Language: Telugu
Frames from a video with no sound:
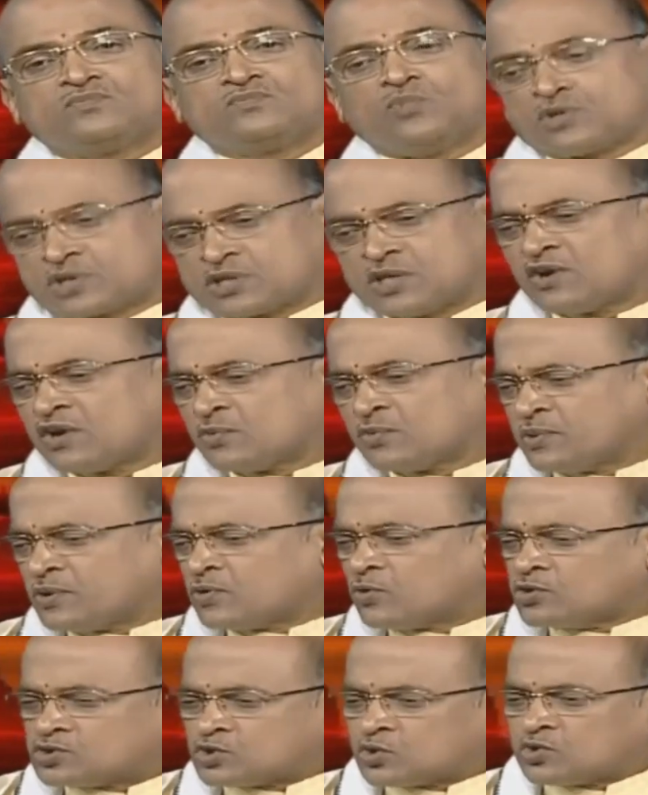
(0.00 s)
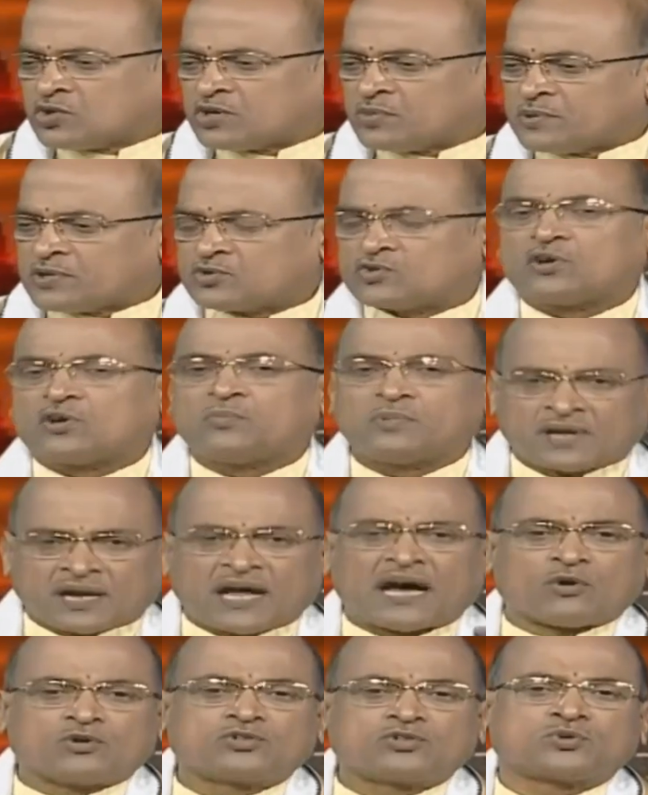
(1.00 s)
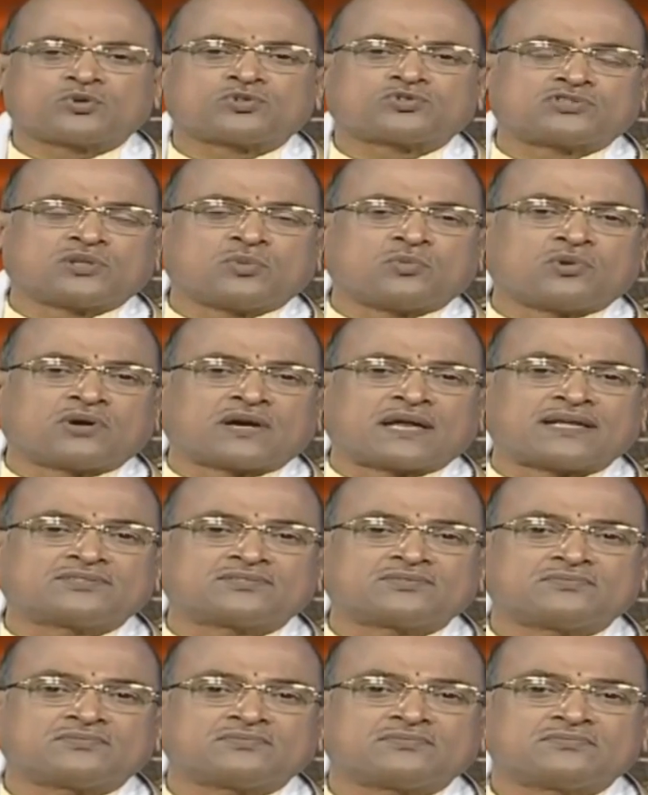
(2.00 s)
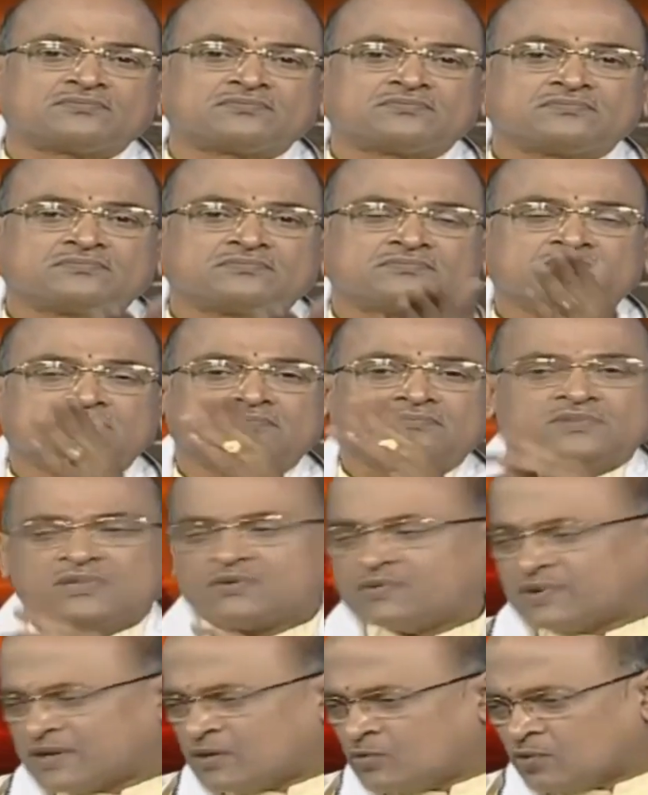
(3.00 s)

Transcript: మొత్తం అనిపోయి గోచుగొట్ట పెట్టుకున్నప్పుడైనా ఆలోచన వస్తుందేమో కనీసం ఇవన్నీ